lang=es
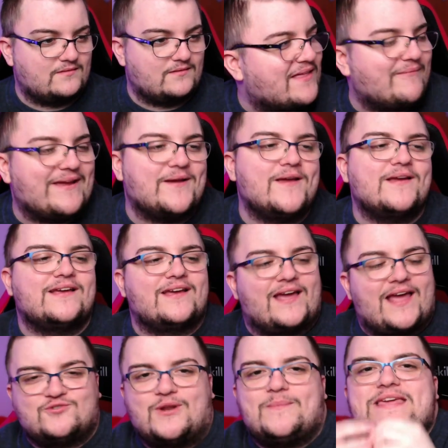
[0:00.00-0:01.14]
A ver,
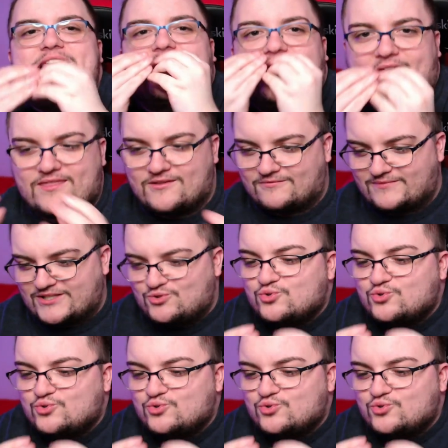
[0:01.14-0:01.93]
es una mierda de canción, es